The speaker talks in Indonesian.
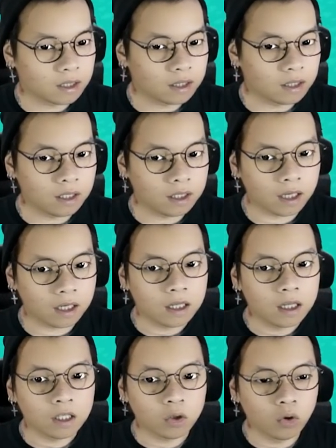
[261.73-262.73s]
tinggal
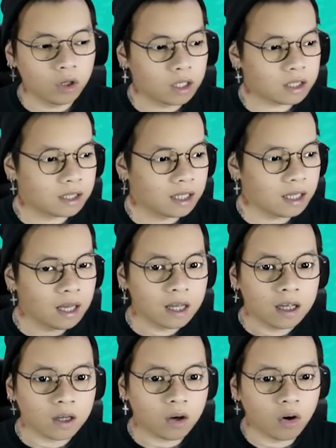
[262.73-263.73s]
tulis di
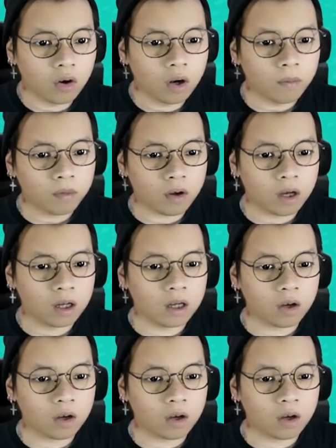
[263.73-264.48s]
kolom uh,